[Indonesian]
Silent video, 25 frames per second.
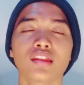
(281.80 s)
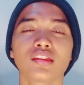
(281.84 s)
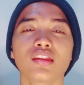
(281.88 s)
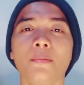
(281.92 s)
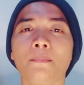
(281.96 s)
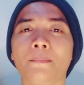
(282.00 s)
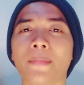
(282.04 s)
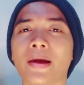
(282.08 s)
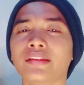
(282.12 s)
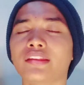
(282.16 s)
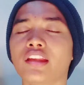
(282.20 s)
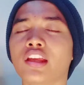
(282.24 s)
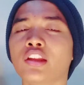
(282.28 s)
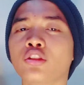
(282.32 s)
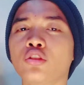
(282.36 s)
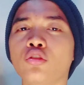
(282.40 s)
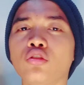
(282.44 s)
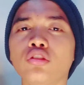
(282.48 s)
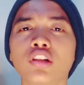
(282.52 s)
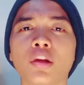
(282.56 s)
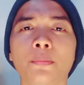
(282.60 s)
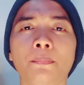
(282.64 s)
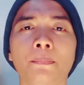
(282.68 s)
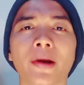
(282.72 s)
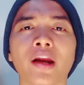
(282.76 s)
Tempat
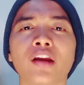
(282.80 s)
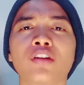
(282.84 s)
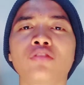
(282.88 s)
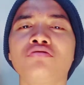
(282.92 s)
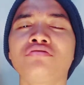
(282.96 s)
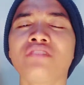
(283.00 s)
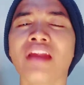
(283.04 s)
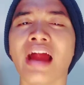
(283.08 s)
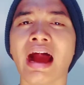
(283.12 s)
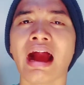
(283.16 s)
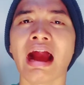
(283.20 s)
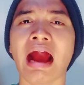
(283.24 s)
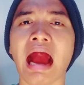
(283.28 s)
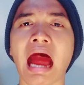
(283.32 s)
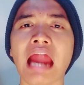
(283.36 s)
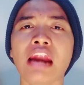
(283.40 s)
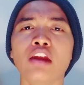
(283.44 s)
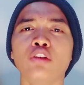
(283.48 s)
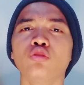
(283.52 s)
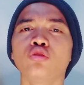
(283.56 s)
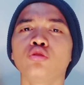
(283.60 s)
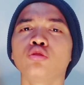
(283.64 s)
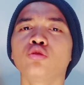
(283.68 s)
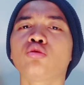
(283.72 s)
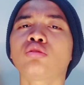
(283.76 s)
itu dipergunakan
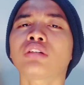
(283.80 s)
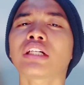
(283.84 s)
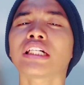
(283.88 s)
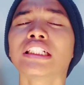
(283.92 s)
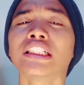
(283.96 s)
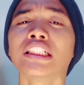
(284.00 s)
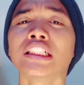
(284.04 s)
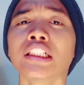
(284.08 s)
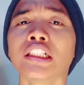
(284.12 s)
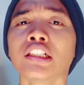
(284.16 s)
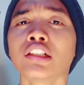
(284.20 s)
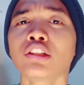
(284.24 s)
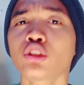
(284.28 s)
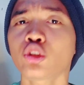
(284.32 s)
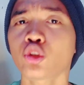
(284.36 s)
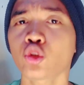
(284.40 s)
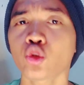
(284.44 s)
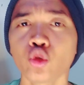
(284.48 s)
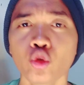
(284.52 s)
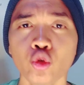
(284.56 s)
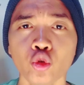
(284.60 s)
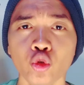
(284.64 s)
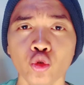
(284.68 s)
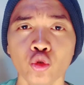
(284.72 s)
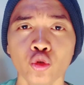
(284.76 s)
untuk
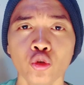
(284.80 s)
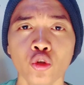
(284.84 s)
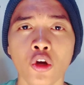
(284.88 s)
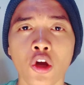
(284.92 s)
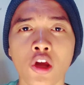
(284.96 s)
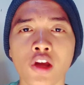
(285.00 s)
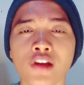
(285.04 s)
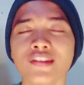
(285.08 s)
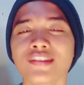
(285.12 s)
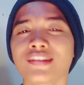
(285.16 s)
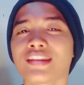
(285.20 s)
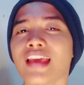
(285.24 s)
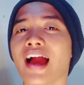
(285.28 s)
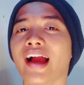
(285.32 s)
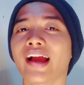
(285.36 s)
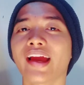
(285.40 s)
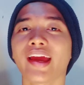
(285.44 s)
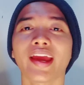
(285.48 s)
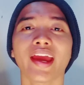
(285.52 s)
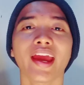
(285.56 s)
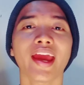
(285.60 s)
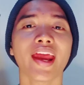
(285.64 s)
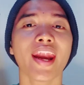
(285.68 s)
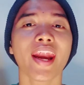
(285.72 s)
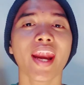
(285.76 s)
kentu.
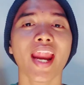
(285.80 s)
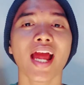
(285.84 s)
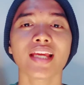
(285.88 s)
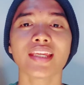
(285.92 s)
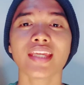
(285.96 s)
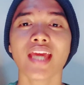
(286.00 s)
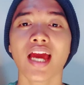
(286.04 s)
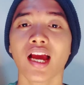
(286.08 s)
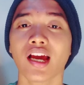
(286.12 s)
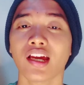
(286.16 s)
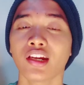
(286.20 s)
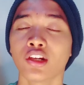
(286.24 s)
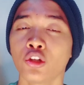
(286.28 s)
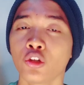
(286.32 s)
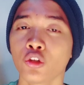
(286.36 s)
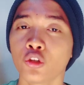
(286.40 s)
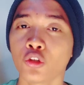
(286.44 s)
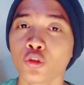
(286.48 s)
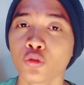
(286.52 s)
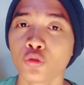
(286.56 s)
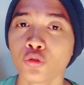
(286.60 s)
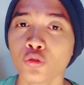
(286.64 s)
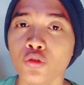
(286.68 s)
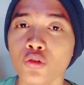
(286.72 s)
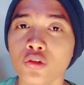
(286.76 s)
Saking enaknya
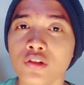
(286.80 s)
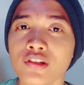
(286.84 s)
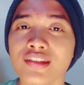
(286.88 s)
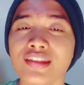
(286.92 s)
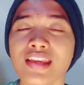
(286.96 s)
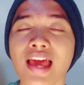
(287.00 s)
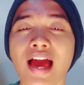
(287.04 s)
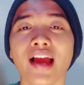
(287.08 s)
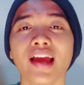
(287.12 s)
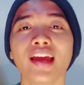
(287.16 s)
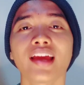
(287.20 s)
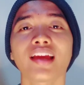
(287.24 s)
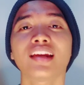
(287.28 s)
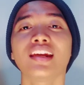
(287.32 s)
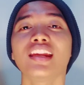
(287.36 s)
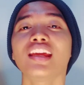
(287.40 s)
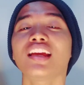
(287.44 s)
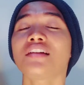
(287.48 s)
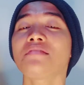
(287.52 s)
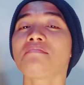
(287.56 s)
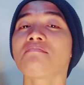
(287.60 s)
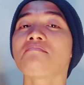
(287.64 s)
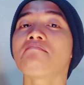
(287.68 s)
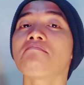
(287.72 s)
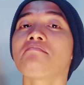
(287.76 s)
kentu, saking
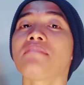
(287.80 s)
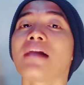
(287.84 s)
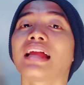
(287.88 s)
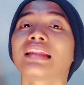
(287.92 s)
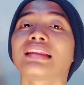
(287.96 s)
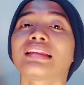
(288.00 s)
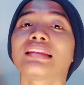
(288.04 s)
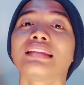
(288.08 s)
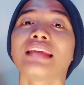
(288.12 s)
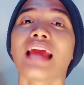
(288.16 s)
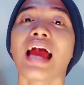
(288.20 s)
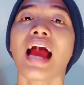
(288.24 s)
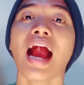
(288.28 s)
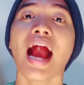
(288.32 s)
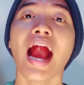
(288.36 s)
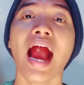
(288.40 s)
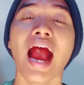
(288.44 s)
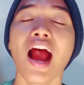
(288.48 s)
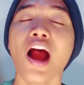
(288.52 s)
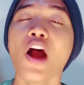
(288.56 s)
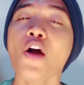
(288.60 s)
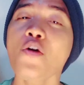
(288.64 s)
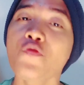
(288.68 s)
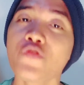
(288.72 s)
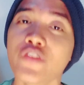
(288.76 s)
nikmatnya
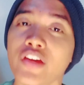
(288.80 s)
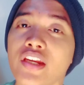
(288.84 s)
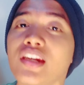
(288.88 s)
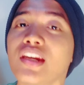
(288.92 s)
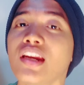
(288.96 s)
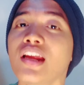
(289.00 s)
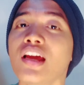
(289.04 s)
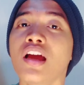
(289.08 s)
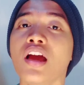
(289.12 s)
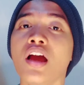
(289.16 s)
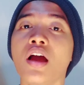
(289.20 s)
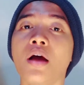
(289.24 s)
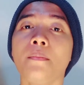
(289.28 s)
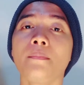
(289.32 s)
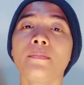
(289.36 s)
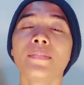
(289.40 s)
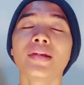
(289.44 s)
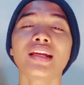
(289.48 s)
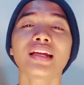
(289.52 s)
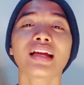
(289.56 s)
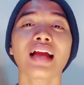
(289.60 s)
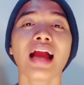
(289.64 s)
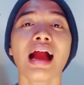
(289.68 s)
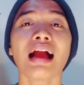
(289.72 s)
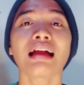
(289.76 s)
kawin,
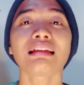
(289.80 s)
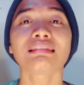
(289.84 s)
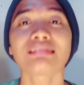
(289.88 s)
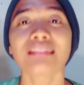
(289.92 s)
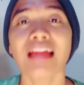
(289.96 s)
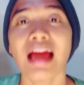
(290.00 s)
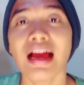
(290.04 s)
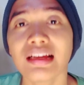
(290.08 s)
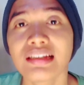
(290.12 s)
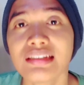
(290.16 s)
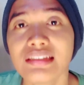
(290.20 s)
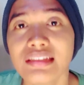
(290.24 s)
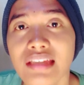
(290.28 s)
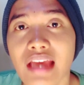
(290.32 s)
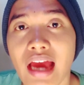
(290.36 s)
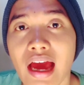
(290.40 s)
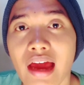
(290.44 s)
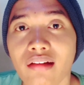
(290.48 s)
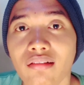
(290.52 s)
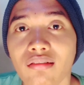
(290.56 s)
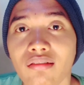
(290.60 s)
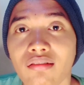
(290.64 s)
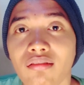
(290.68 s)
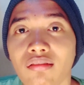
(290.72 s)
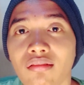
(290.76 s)
mereka
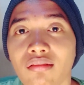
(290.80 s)
ketagihan.